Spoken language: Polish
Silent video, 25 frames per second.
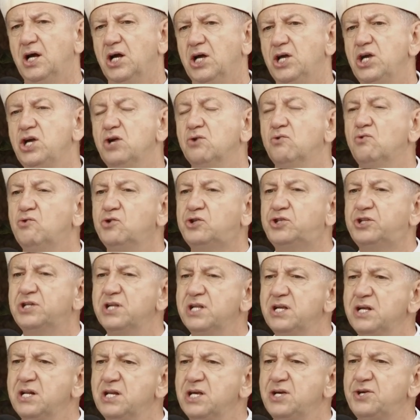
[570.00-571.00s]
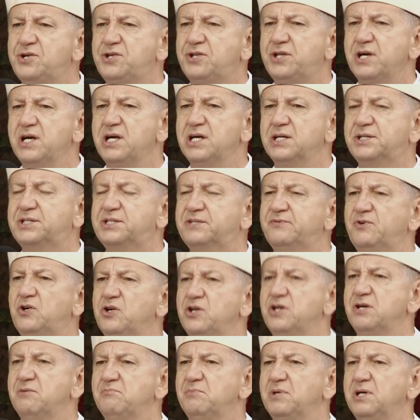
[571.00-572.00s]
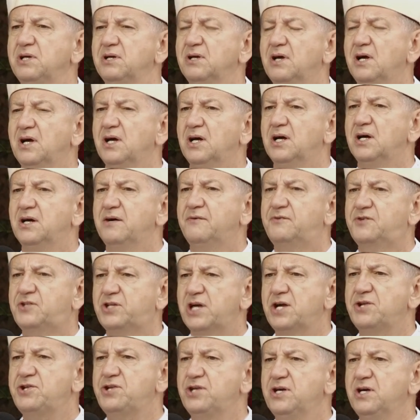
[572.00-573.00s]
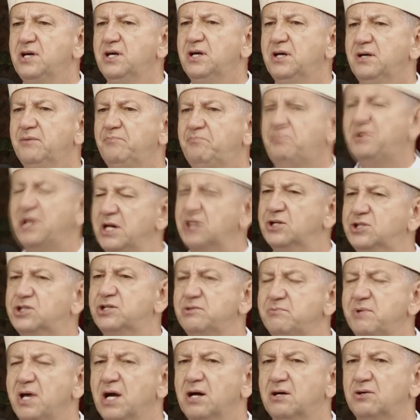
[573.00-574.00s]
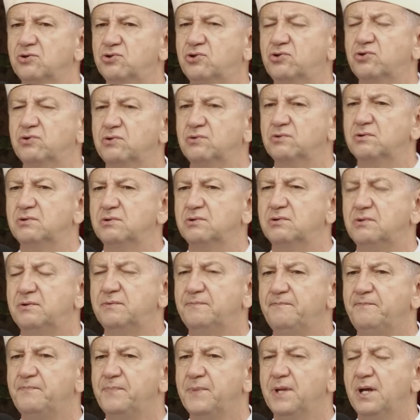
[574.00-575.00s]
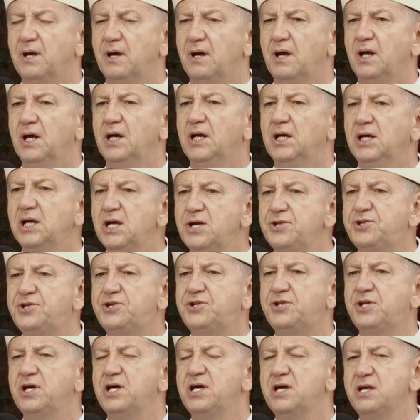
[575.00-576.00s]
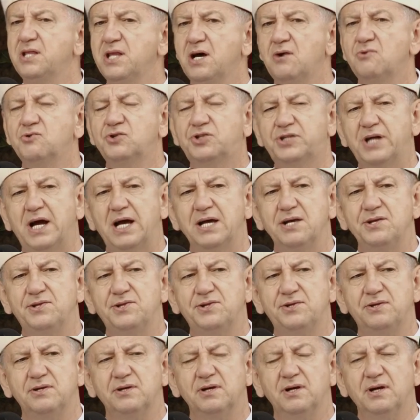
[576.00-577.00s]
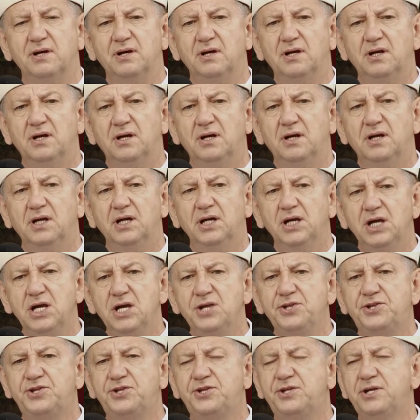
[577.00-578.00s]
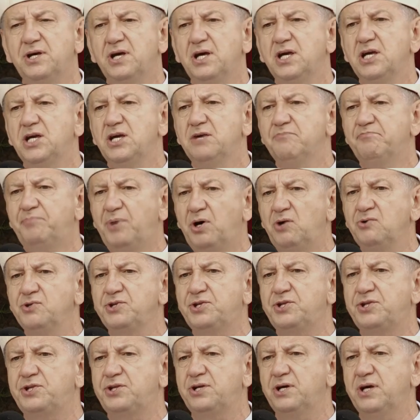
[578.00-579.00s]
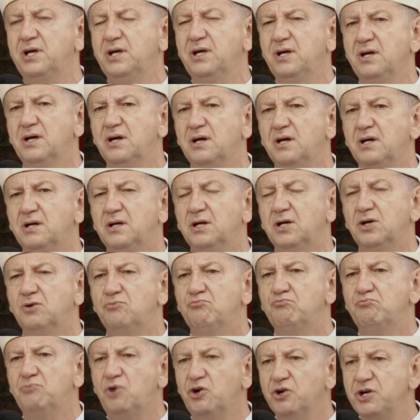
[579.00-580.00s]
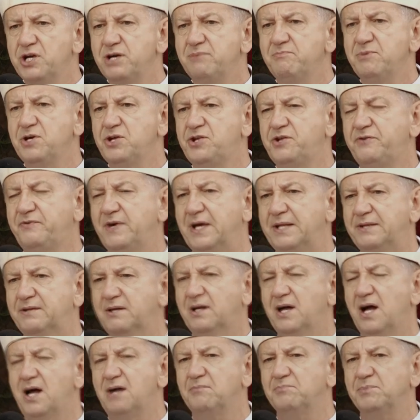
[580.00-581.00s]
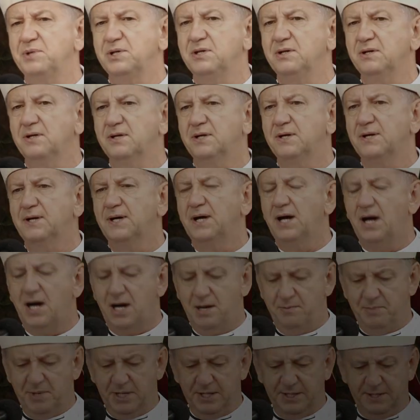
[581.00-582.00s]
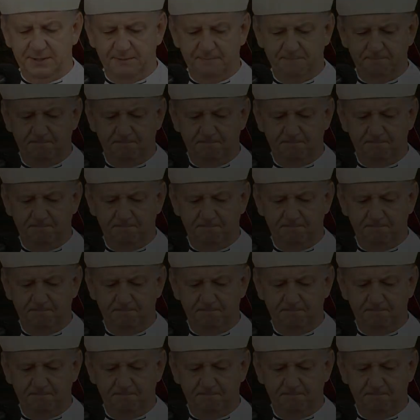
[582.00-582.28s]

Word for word: i uczyniliście je swoimi w czasie pielgrzymiego trudu. Idźcie i nauczajcie. Idźcie i bądźcie moimi świadkami. Amen.